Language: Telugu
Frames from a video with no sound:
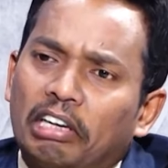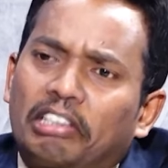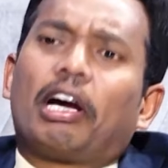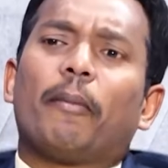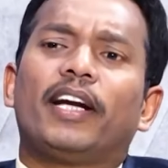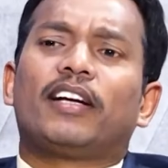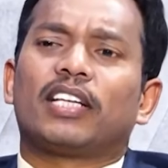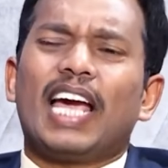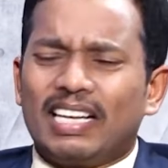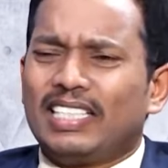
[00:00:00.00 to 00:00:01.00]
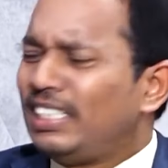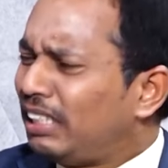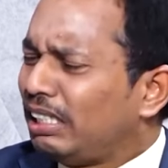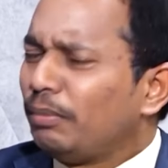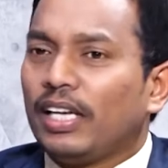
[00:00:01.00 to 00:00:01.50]
గట్టిగా
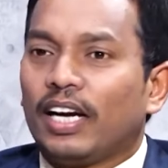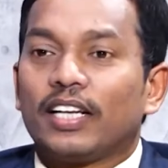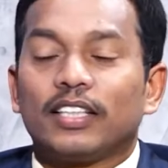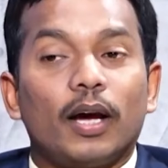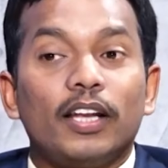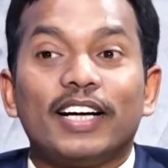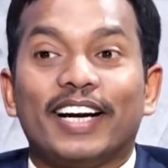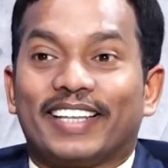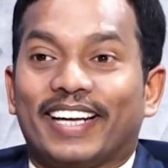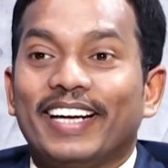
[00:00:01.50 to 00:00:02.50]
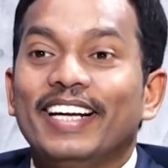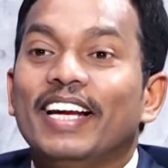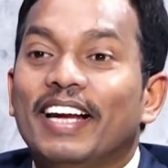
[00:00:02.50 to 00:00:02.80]
బయటకు ఎందుకంటే